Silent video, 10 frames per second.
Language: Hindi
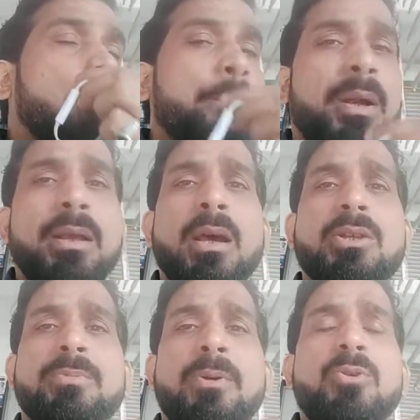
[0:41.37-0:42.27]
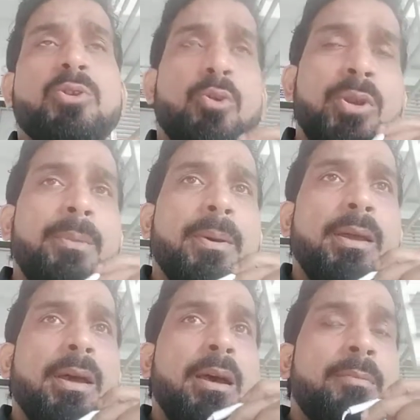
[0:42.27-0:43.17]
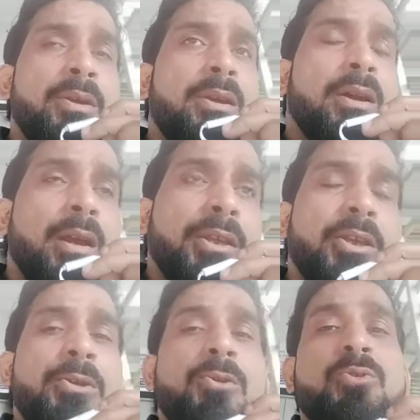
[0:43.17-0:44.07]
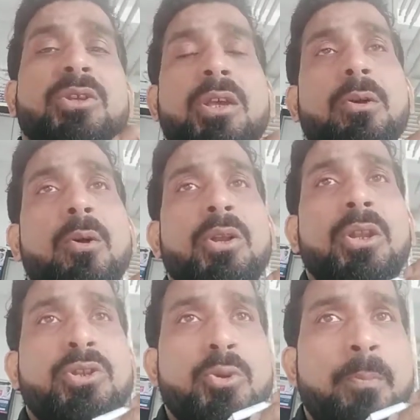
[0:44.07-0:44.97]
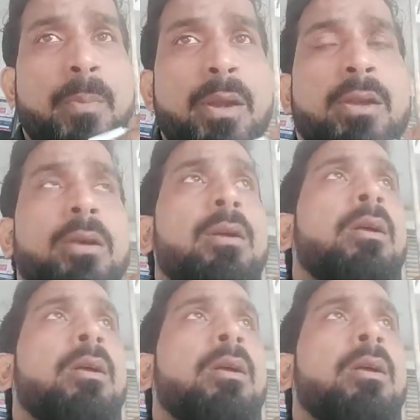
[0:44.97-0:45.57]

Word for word: बट यार इसमें कुछ हो नहीं पाया अभी कल की न्यूज़ के अकॉर्डिंग जो मिंट